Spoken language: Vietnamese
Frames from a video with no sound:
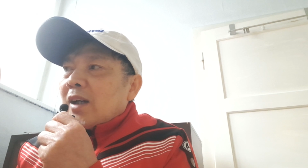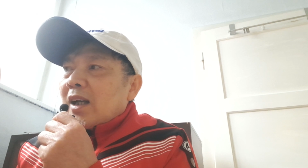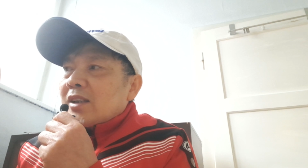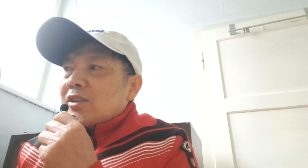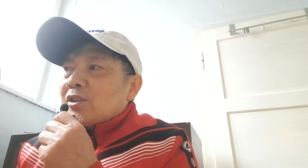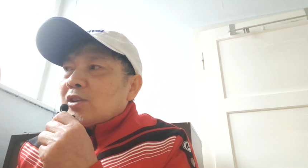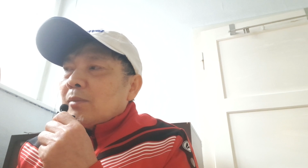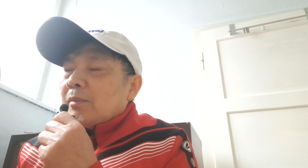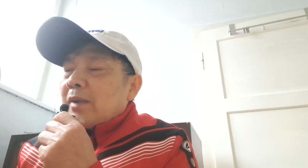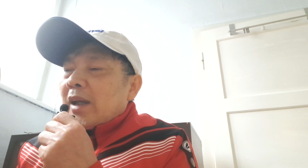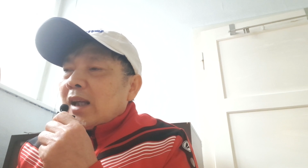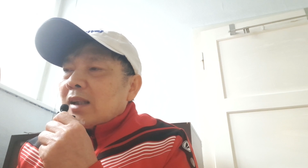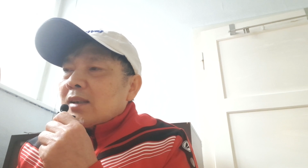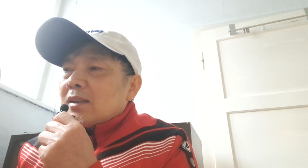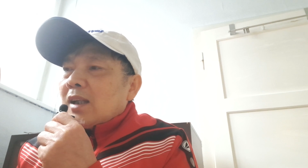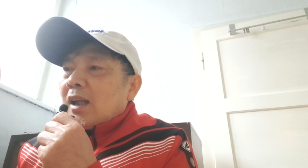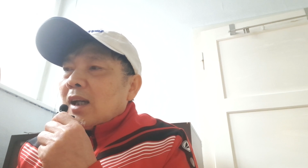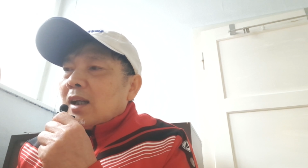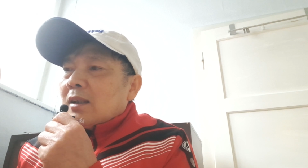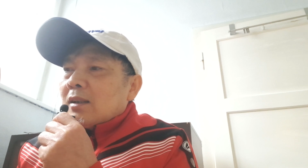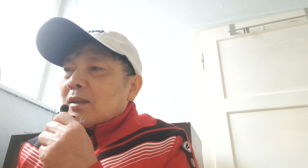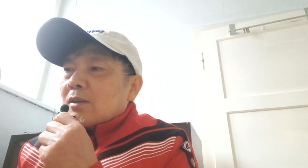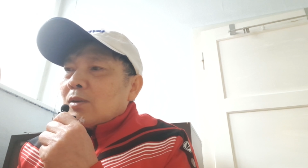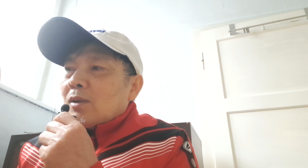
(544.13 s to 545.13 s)
vasum
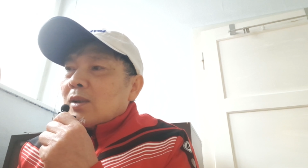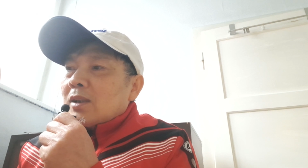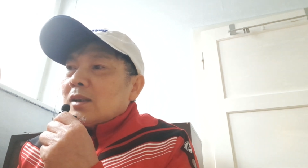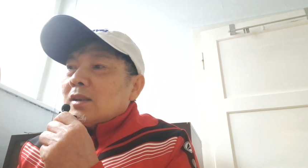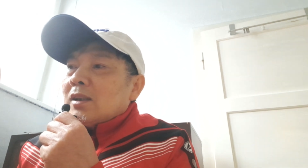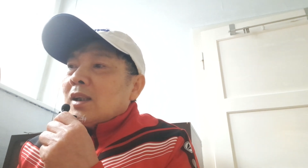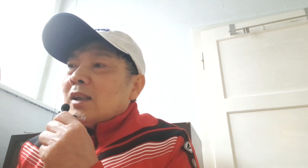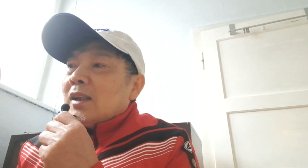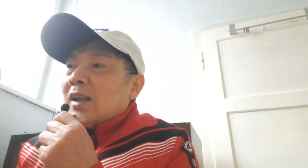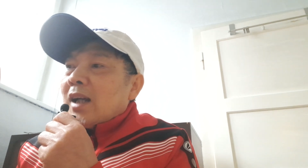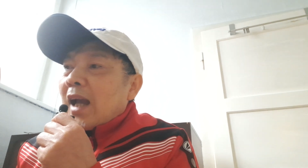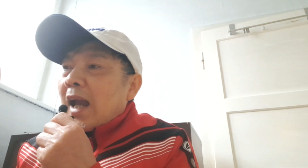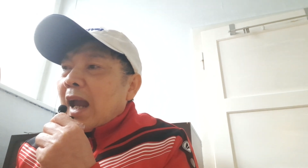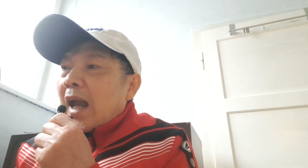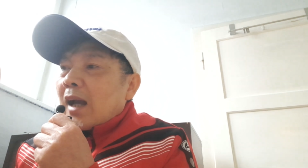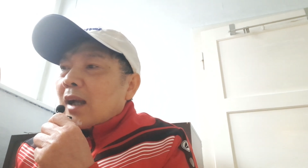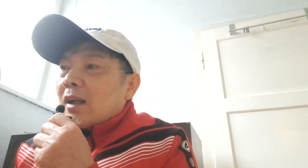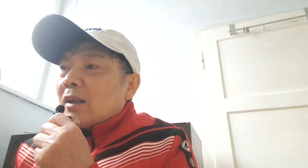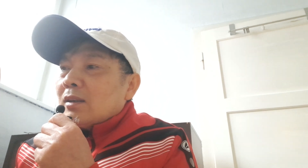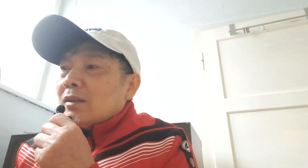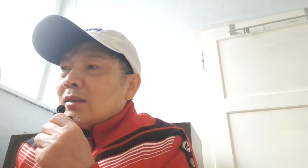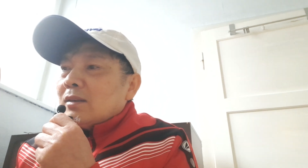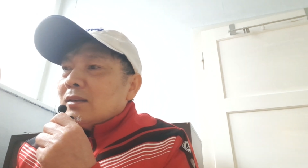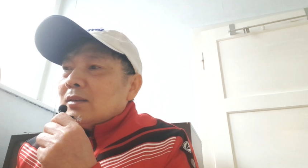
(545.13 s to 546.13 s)
essen là có cái gì để
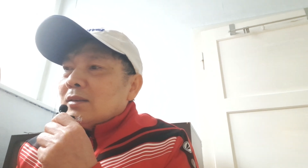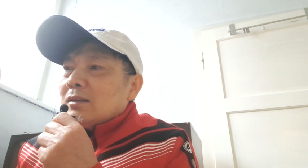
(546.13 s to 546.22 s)
ăn đó.